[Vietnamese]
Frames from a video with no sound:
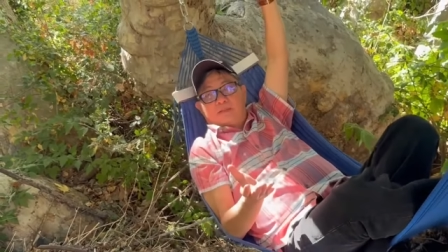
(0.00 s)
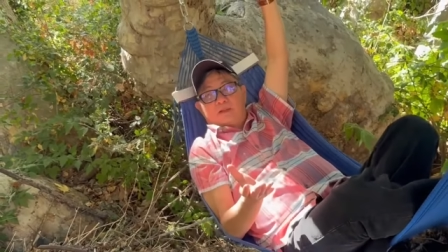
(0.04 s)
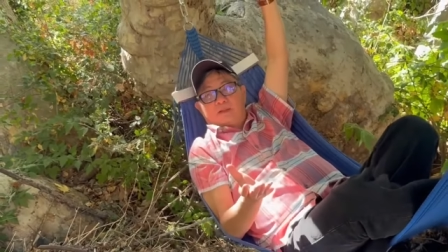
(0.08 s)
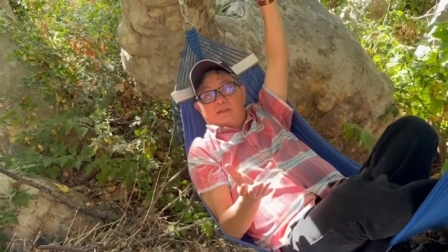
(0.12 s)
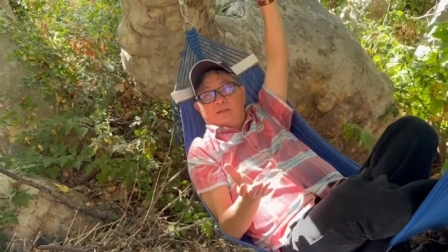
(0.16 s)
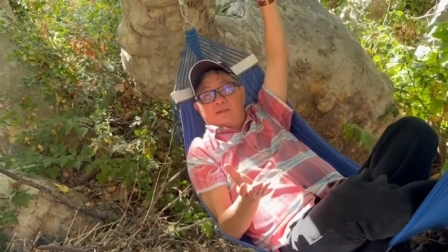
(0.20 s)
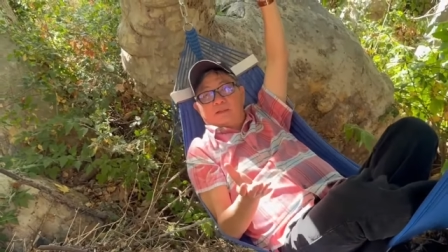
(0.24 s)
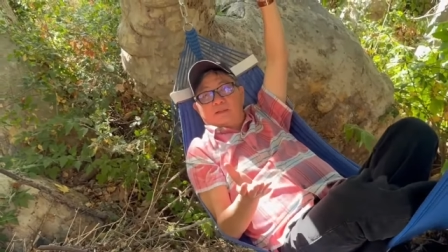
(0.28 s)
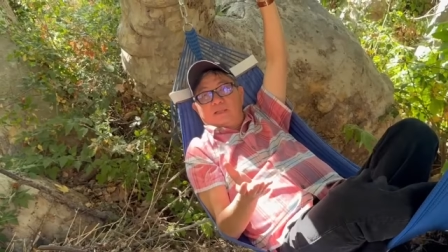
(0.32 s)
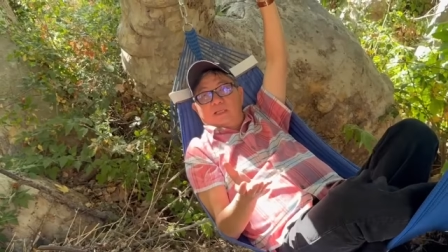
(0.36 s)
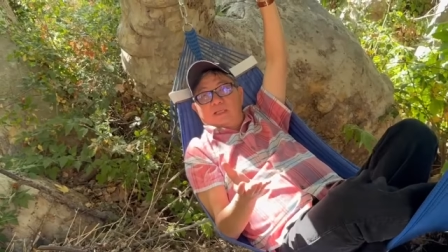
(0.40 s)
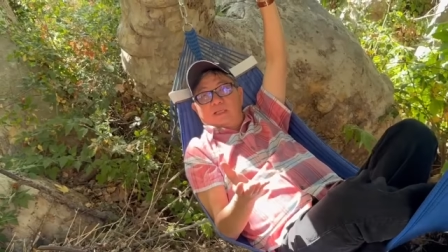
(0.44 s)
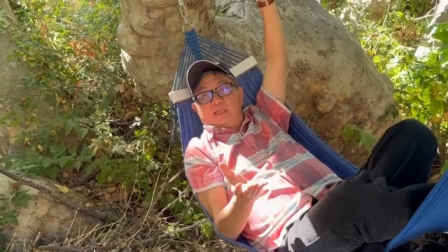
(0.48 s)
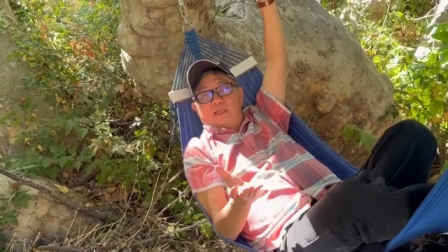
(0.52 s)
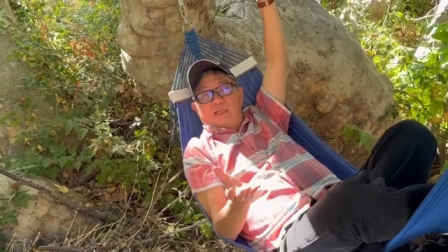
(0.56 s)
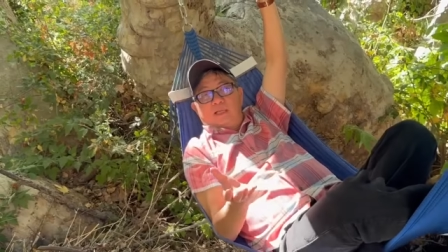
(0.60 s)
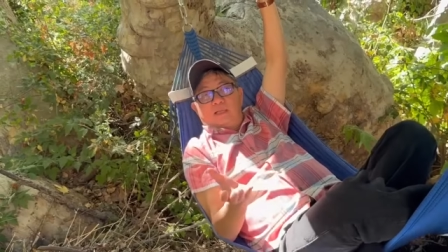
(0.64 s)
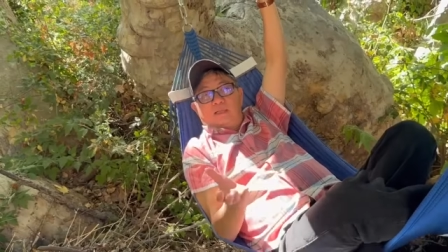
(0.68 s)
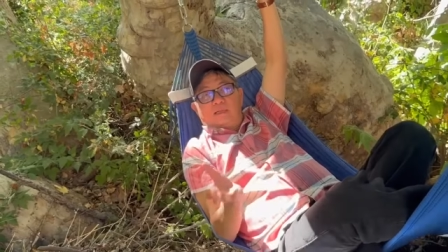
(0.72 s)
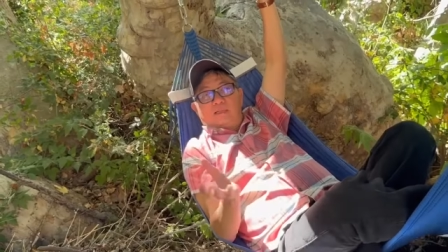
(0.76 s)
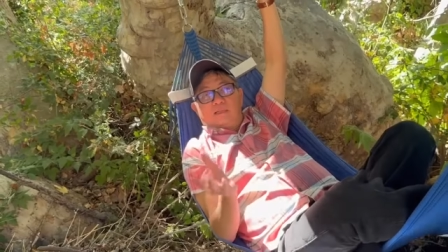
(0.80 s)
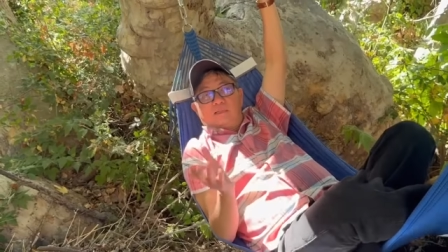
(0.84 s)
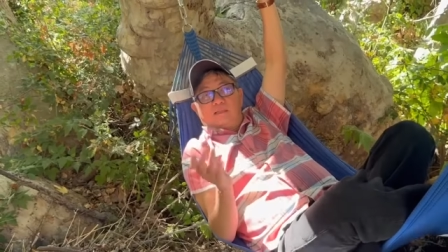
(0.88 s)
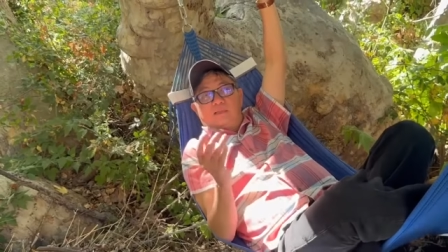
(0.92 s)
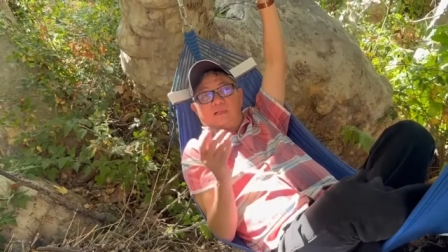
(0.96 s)
nói tiếng
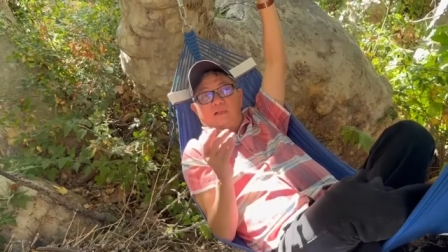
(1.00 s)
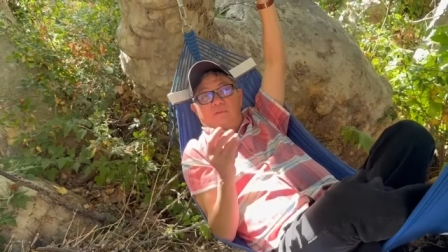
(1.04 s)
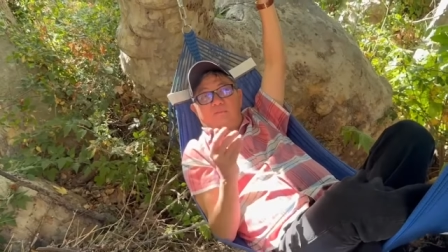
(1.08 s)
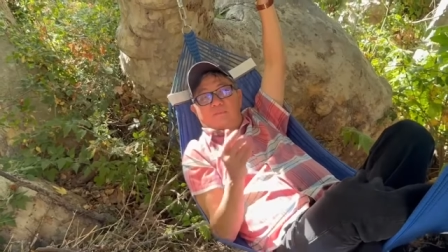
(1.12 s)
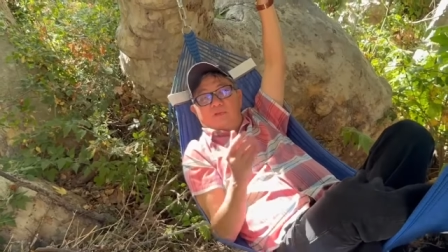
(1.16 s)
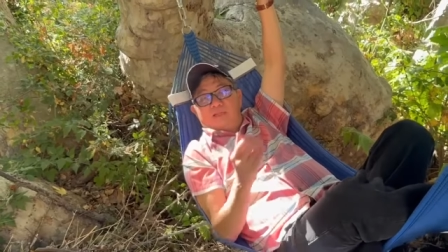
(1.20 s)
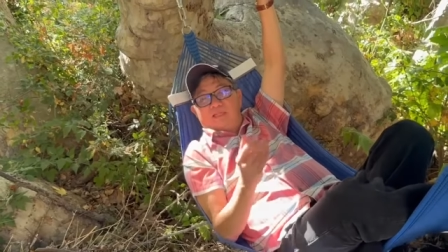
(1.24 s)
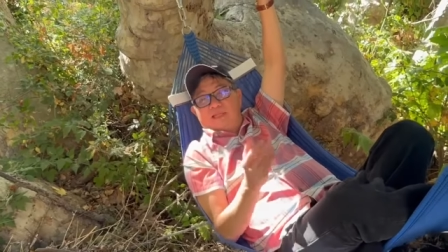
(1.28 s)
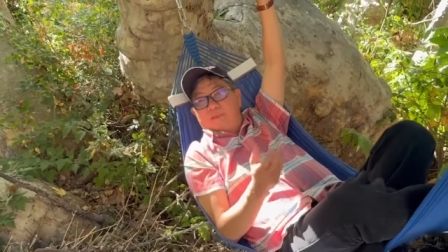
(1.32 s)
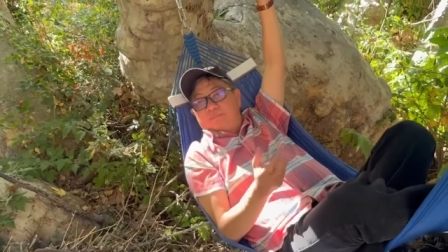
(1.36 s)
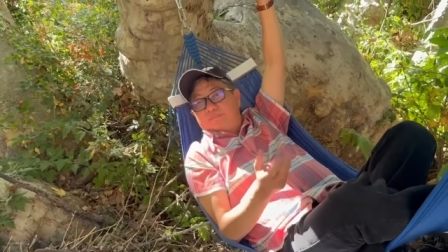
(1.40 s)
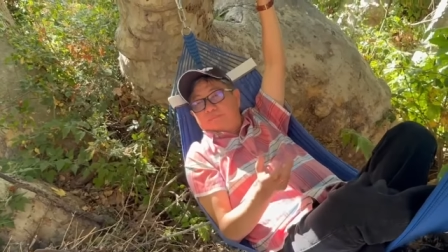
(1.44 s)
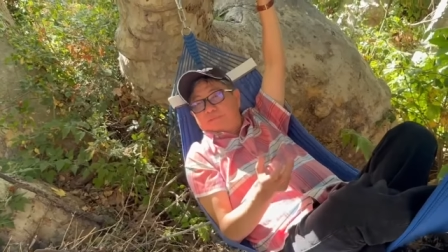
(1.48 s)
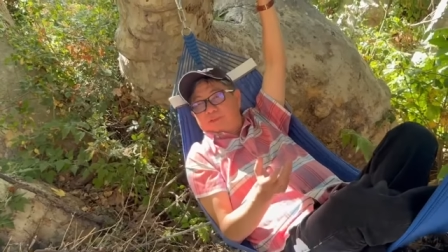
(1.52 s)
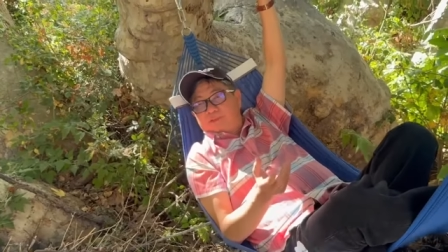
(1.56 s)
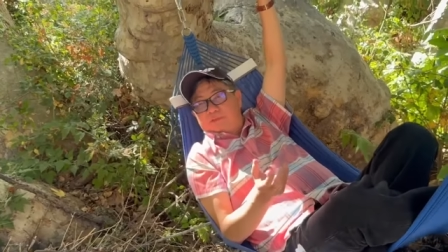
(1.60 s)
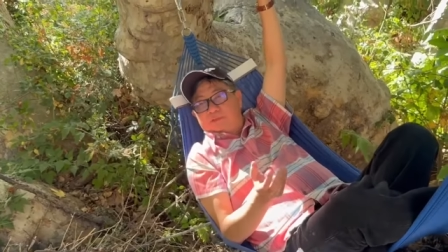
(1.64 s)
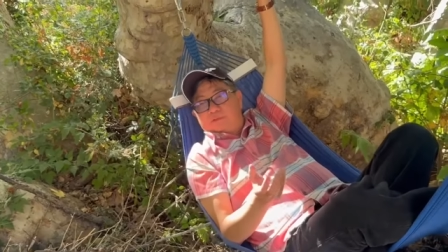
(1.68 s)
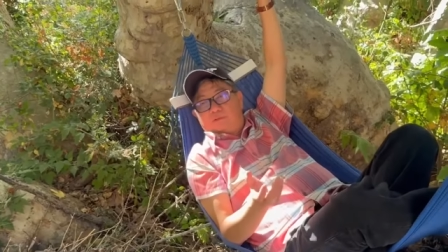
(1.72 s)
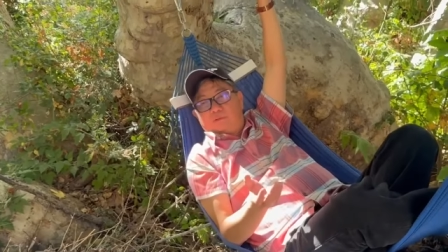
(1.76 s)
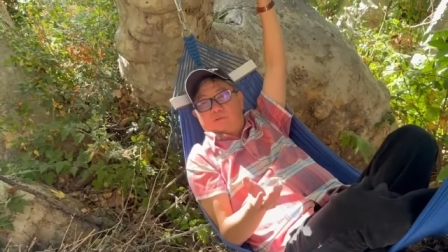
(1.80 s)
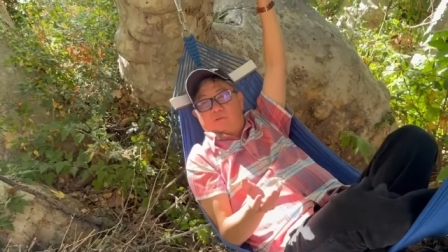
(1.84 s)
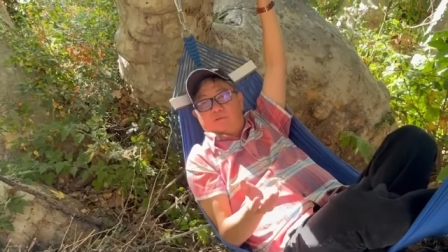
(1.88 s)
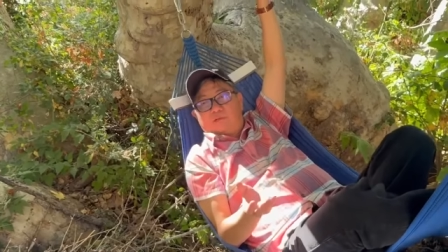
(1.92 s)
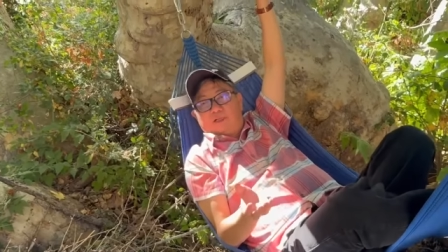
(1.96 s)
anh không có dách như sư
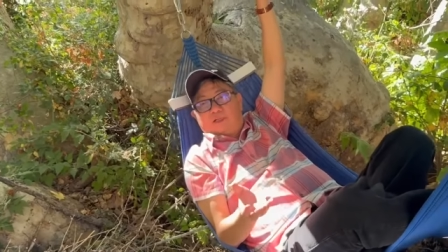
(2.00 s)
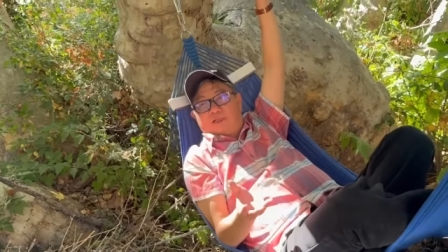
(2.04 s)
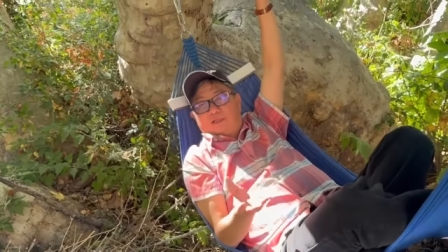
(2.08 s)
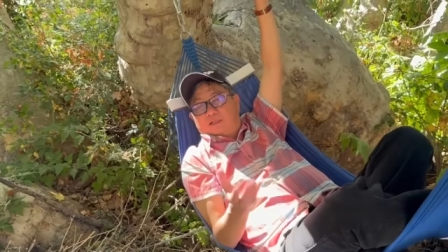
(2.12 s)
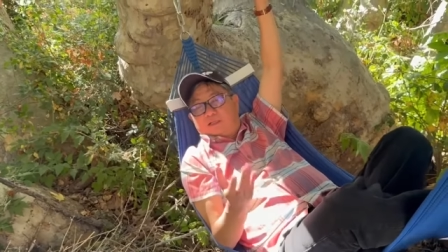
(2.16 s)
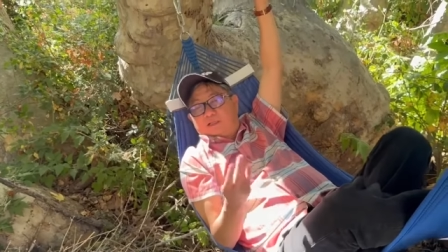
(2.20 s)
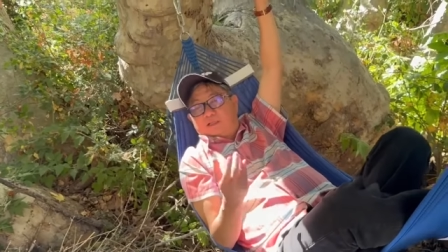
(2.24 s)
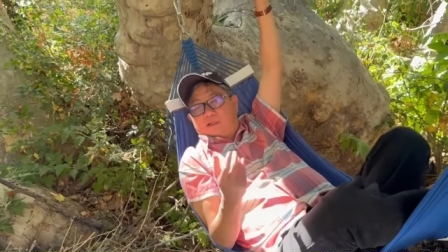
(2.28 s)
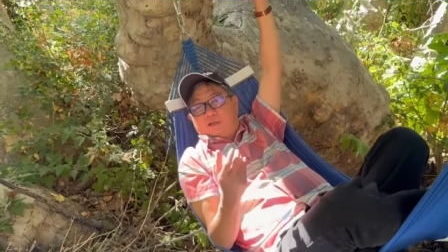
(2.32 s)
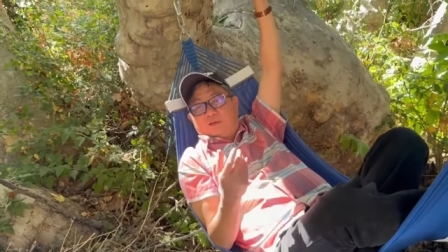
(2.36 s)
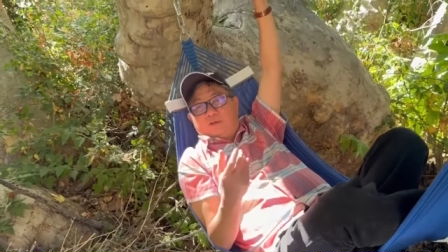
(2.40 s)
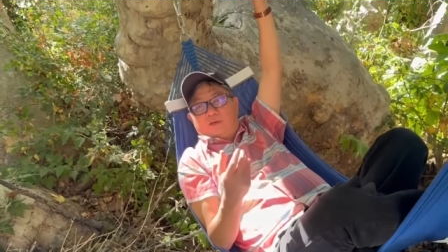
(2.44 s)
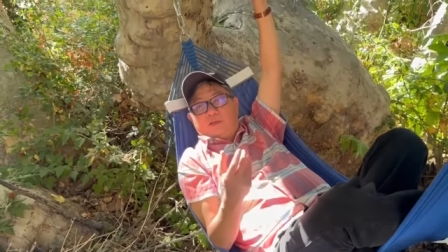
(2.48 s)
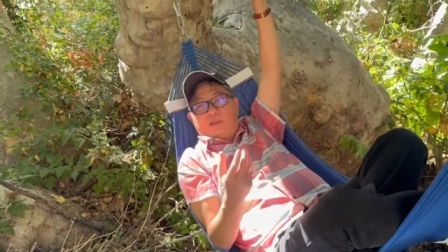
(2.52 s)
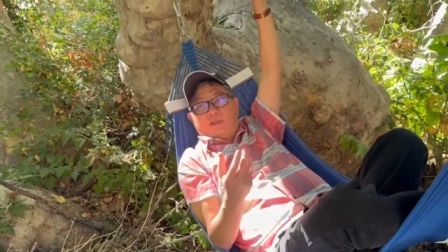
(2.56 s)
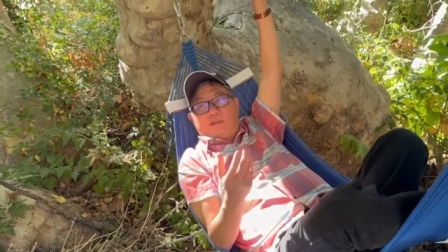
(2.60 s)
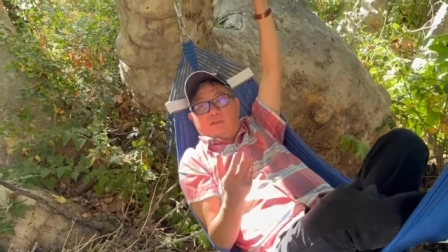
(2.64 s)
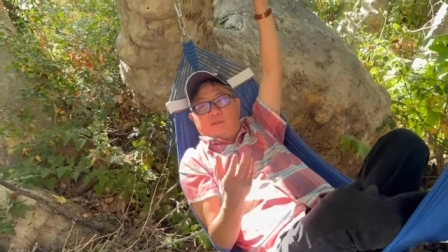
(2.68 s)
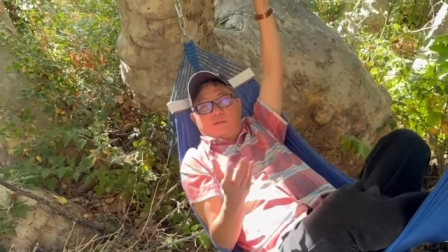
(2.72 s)
phụ rất là giỏi